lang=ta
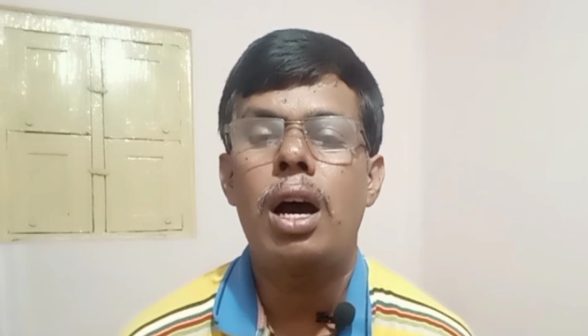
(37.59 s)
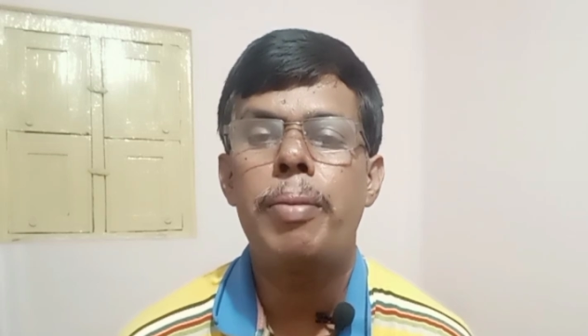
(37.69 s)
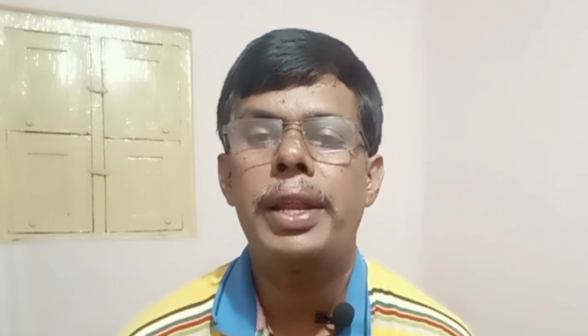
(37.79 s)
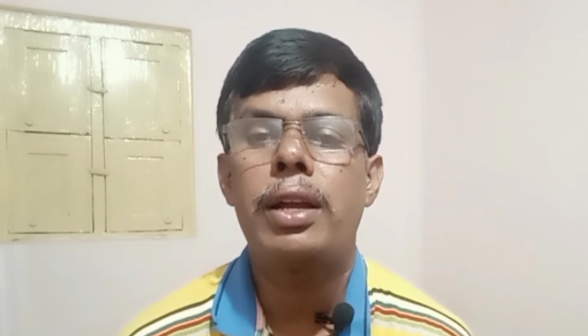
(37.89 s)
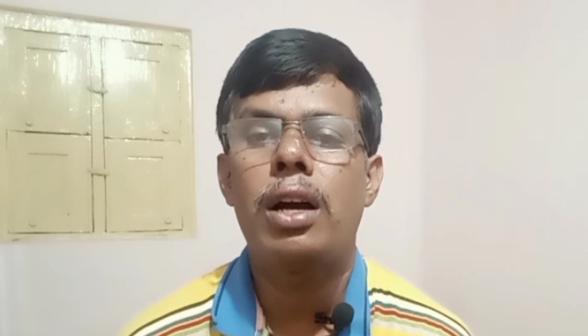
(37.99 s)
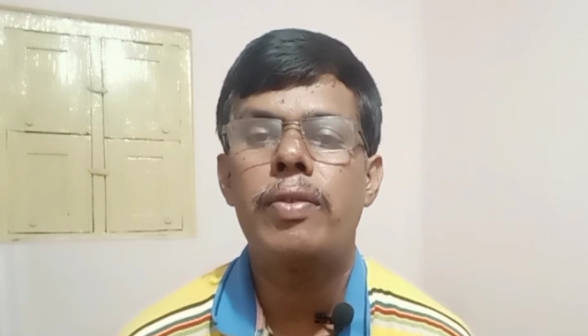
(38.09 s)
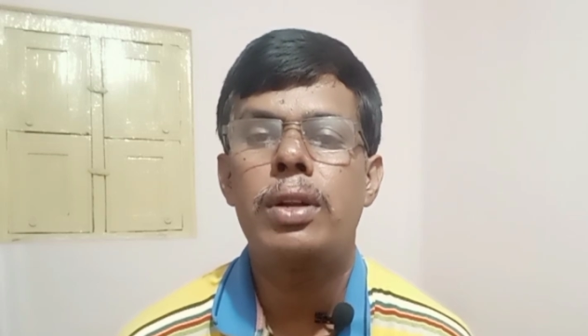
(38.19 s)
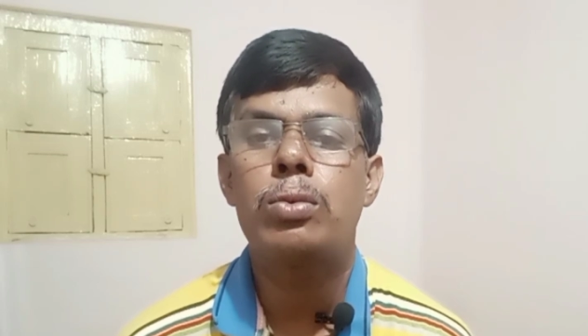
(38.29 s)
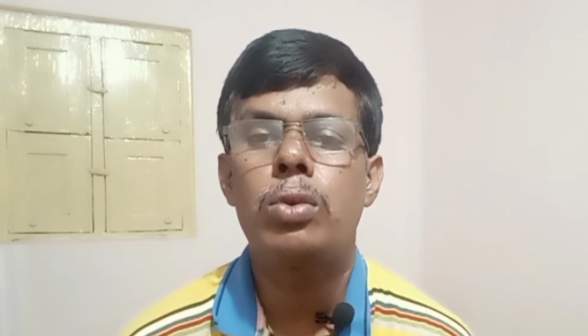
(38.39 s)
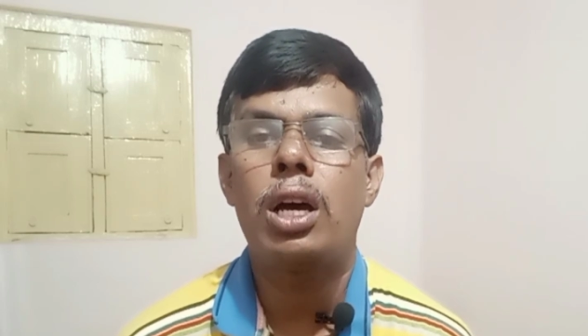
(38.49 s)

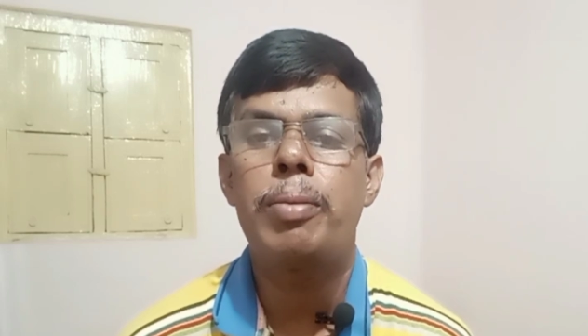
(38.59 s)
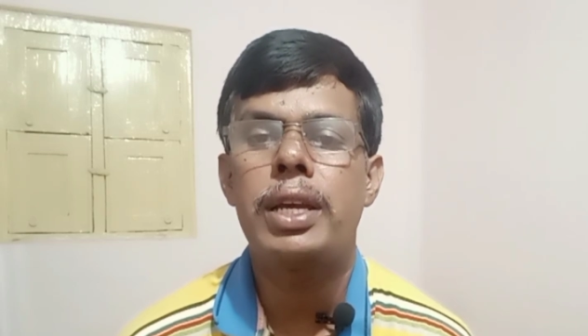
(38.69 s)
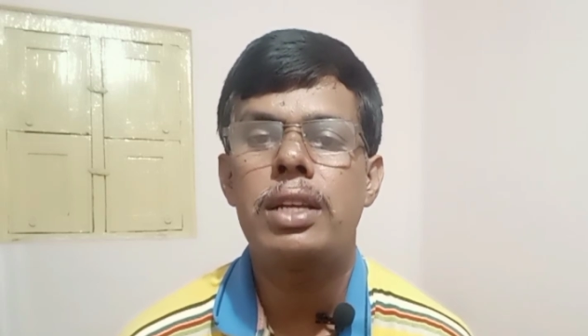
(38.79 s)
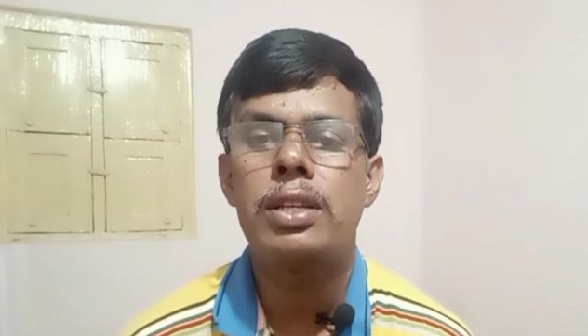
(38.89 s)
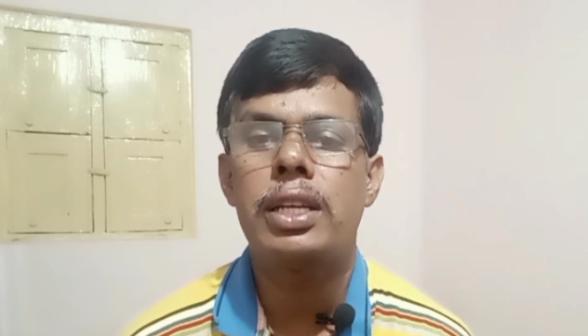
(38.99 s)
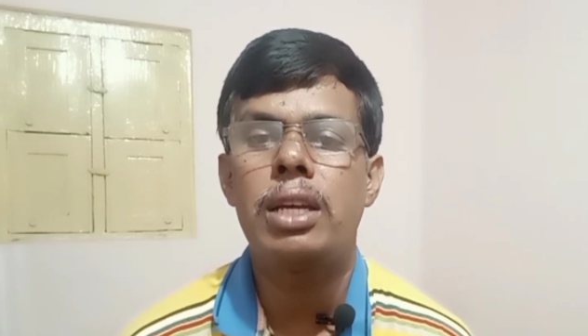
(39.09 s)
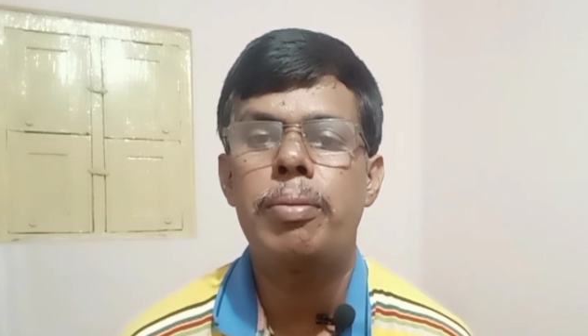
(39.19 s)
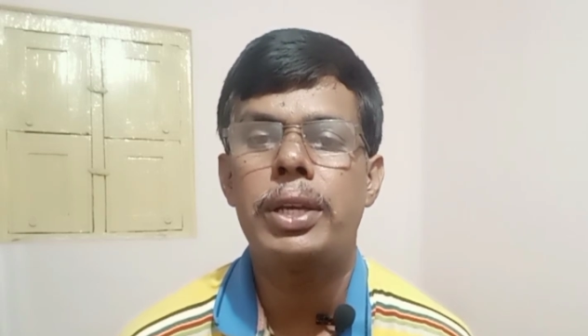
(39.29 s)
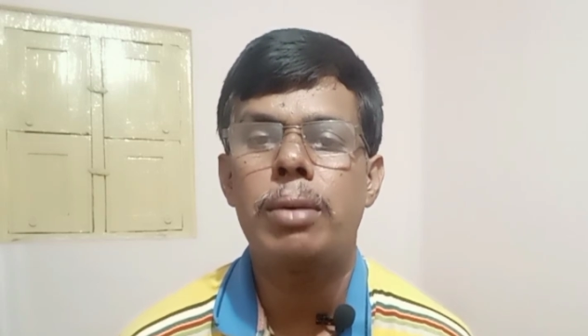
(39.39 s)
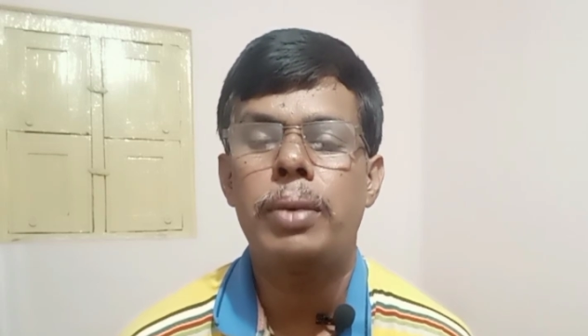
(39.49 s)
அமெரிக்காவின் சுனாமி எச்சரிக்கை
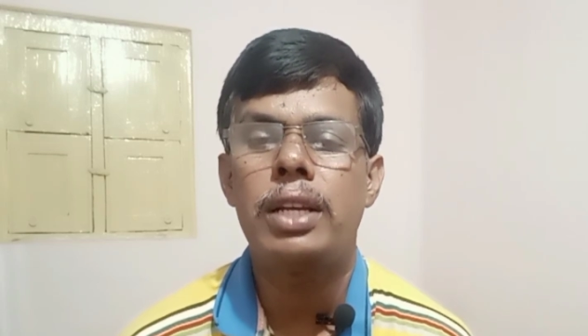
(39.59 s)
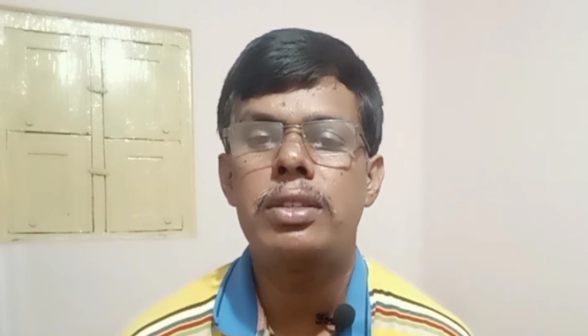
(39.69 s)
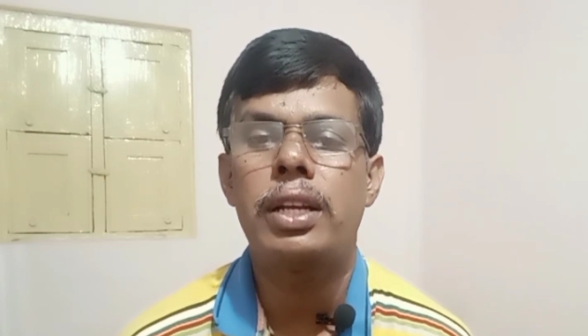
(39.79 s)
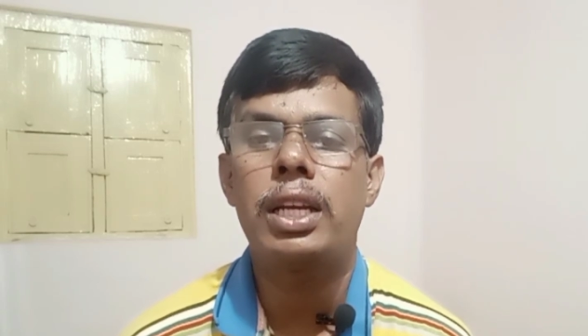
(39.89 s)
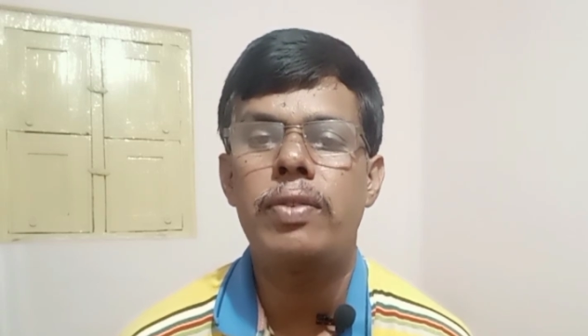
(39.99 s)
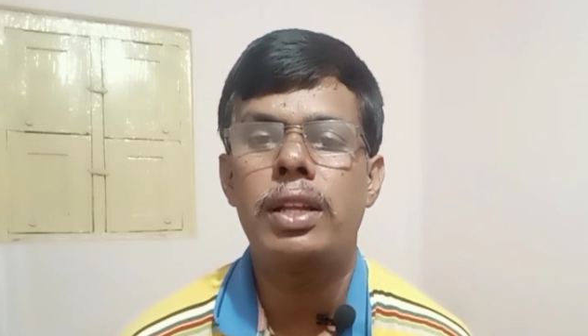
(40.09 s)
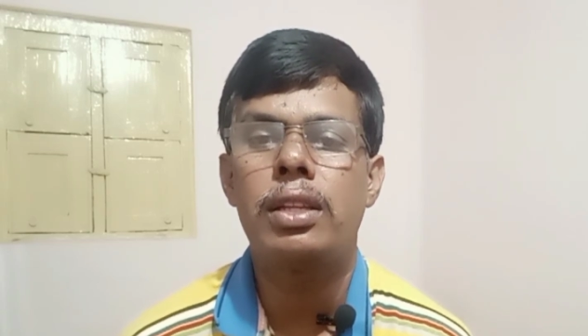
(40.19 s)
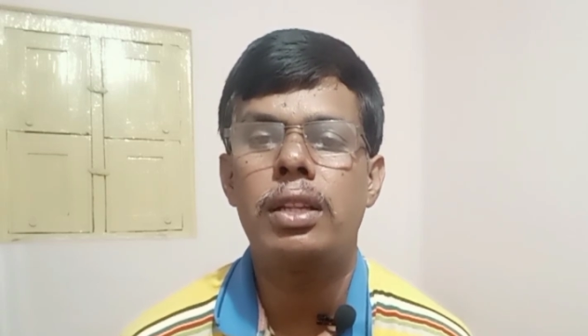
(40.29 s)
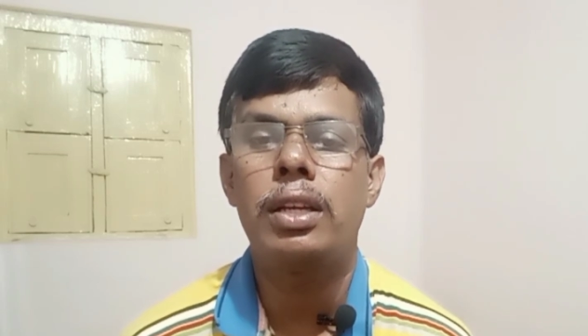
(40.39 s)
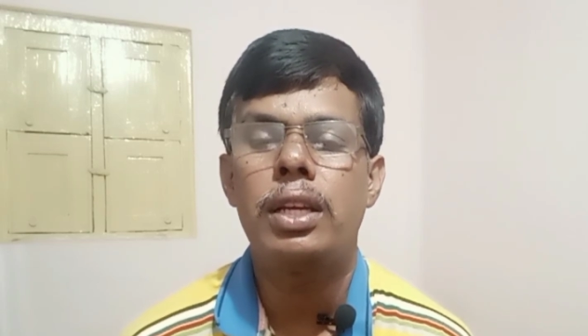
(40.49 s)
மையம் எச்சரிக்கை
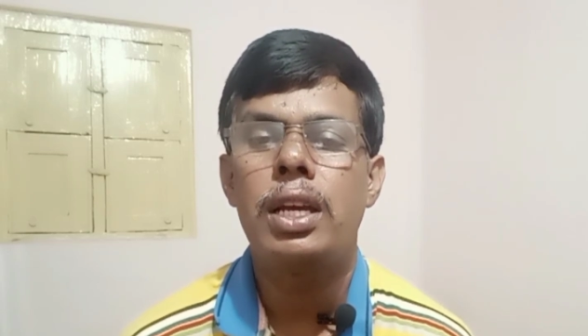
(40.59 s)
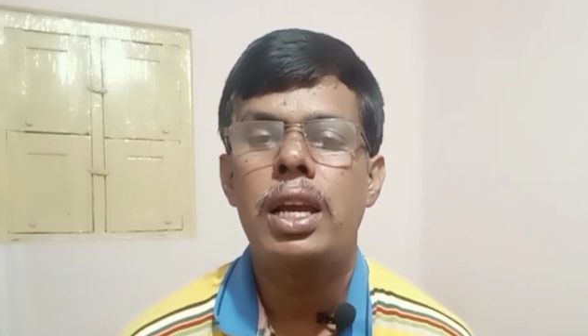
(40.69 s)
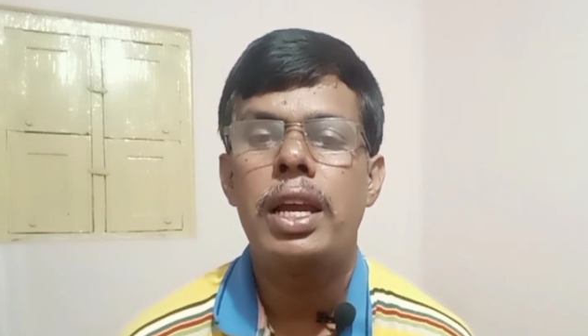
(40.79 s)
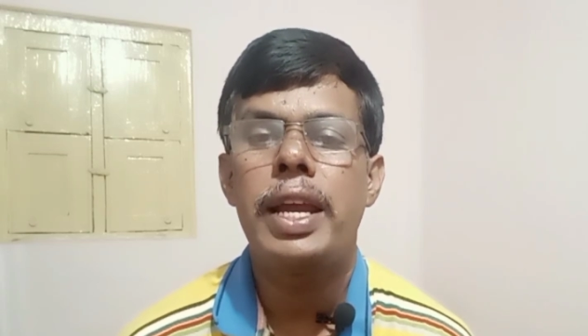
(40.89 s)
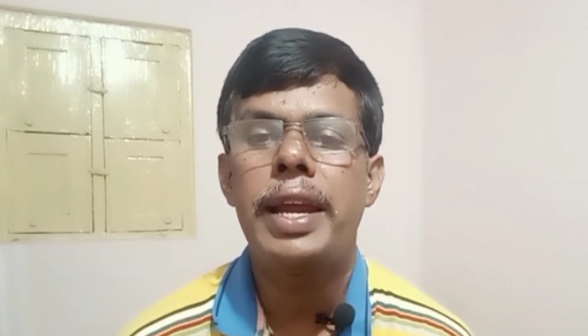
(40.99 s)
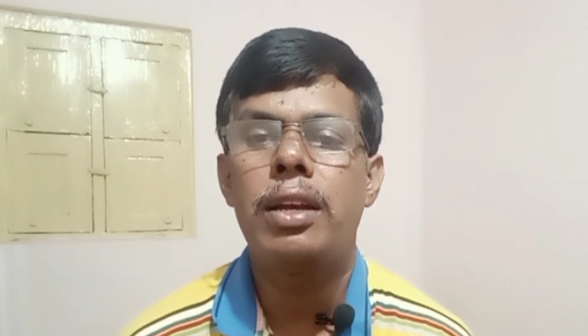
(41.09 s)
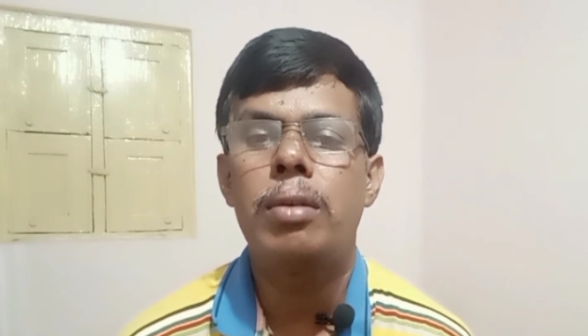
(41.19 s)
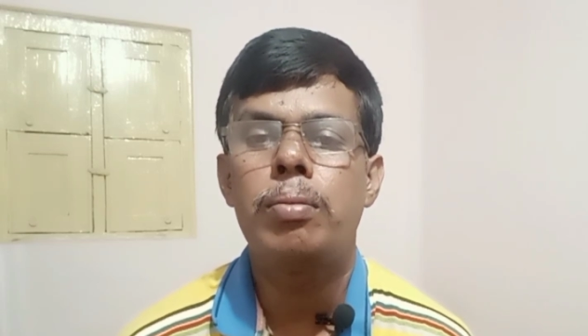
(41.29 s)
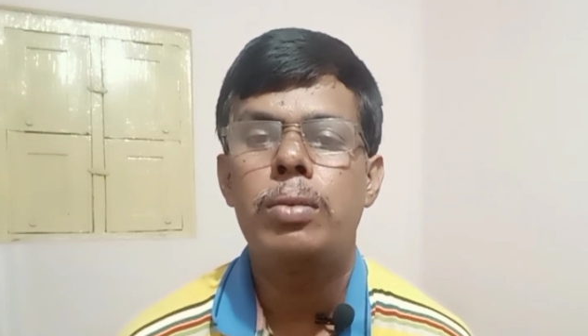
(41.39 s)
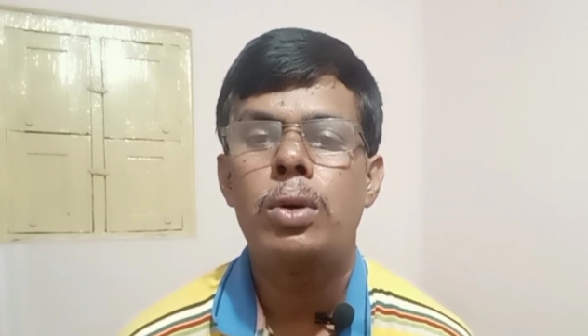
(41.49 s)
விடுத்தது
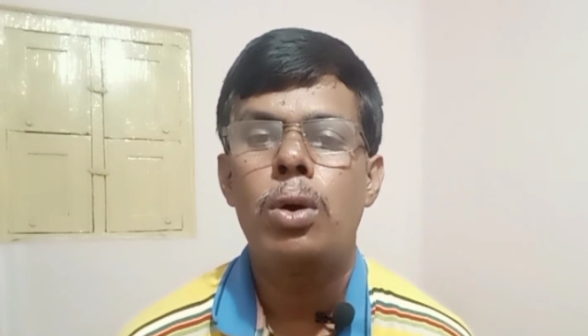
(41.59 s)
எனினும்